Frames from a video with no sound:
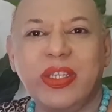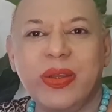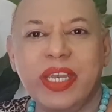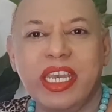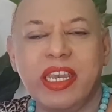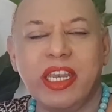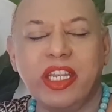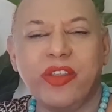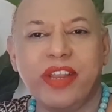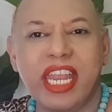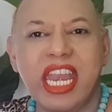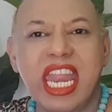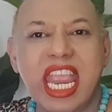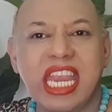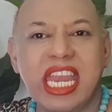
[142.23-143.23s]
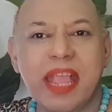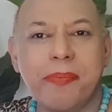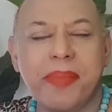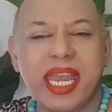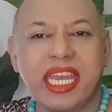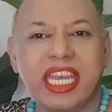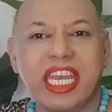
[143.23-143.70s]
จนตัวท่านเองเนี่ย
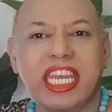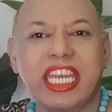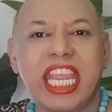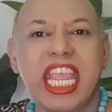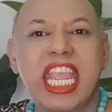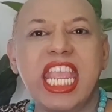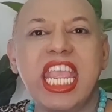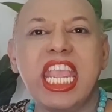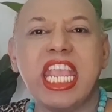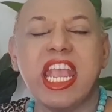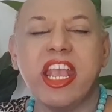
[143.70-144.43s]
เป็นที่